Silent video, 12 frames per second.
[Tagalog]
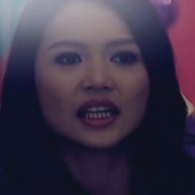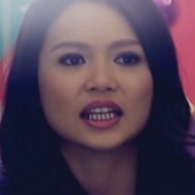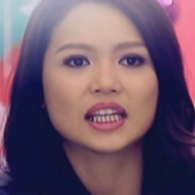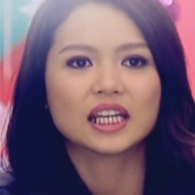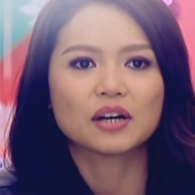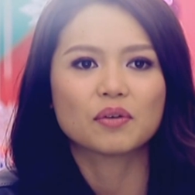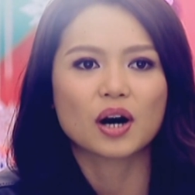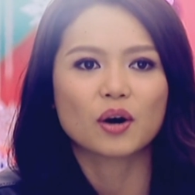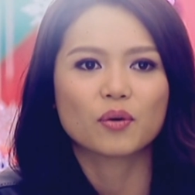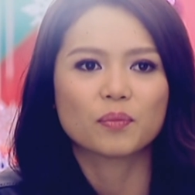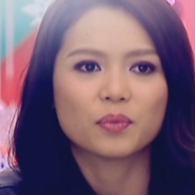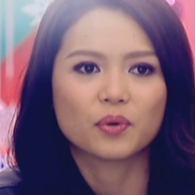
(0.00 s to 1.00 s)
kinawa ko
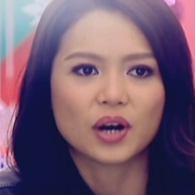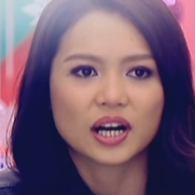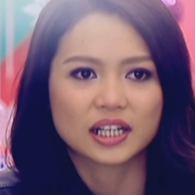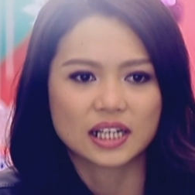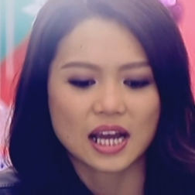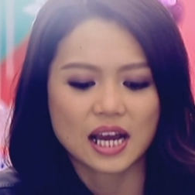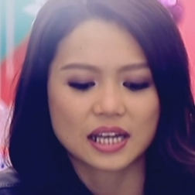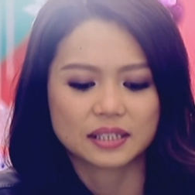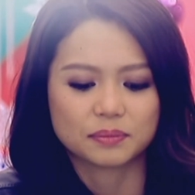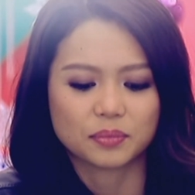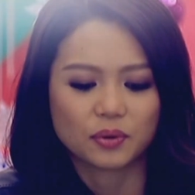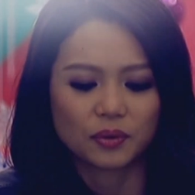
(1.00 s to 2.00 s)
po ang lahat
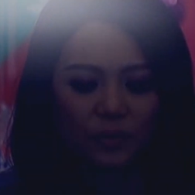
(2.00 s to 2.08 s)
po